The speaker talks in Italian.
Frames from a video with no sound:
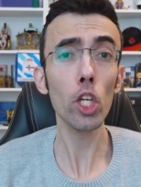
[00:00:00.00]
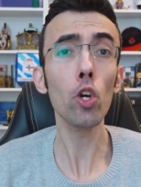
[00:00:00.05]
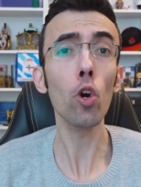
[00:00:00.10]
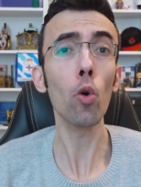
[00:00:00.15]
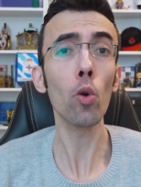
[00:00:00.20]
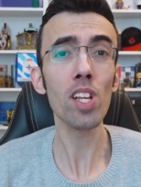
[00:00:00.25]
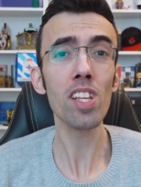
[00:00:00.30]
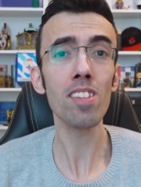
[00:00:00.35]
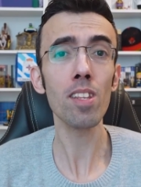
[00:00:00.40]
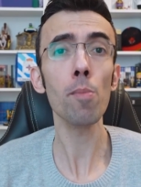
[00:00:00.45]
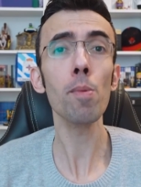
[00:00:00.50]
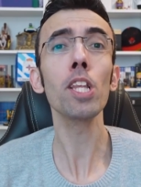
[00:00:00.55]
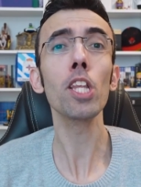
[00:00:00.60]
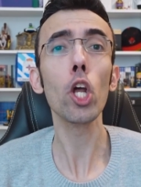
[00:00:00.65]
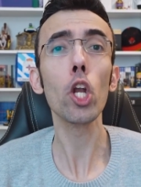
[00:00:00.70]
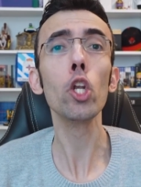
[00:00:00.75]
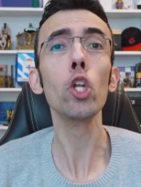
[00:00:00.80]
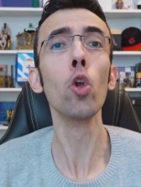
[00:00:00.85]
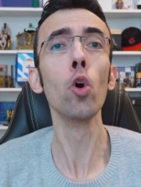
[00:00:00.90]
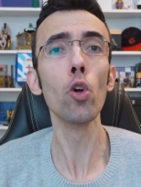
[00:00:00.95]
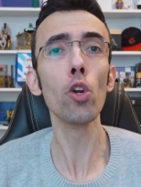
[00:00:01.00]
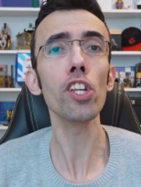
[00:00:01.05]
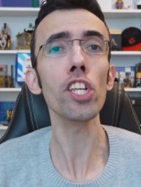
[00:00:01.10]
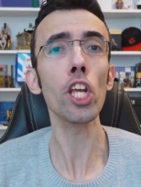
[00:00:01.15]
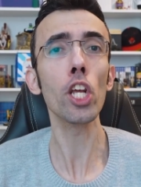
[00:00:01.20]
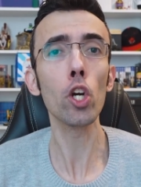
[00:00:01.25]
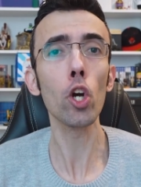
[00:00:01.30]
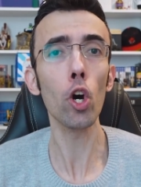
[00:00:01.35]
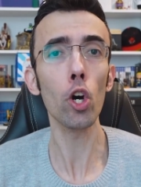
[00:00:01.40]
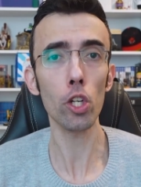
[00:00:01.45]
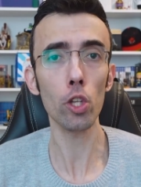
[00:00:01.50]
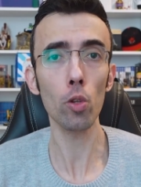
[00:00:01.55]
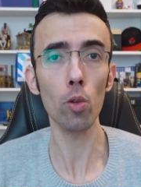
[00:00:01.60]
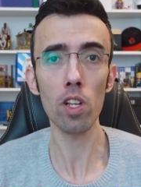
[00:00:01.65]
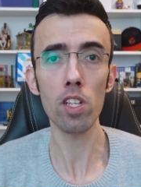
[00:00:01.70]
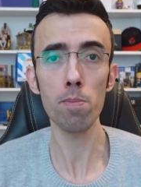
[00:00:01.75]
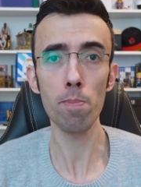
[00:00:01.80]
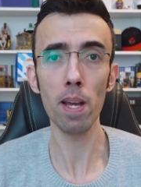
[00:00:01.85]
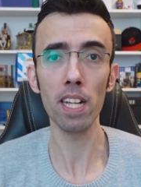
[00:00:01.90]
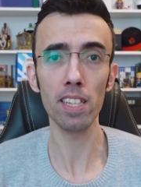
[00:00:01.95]
io onestamente non ricordo
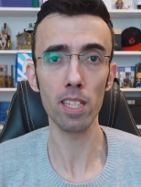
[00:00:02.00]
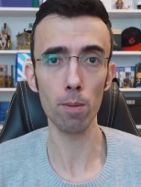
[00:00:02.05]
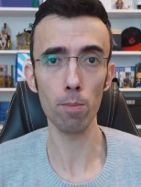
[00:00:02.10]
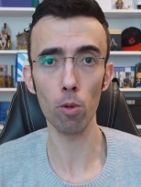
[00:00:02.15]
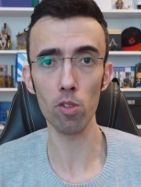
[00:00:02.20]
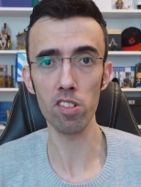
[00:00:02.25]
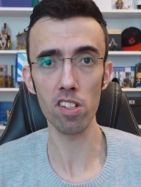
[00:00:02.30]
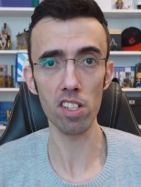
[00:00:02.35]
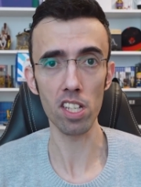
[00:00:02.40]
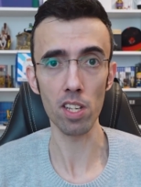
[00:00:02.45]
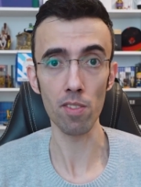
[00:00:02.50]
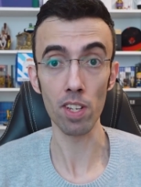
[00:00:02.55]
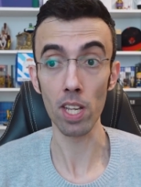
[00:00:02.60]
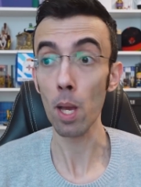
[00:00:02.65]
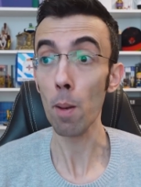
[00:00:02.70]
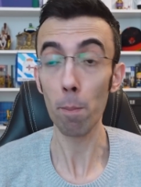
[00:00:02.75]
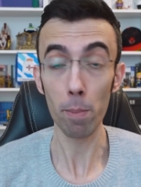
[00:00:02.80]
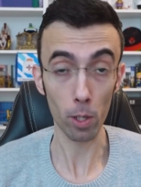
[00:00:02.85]
aspetti positivi.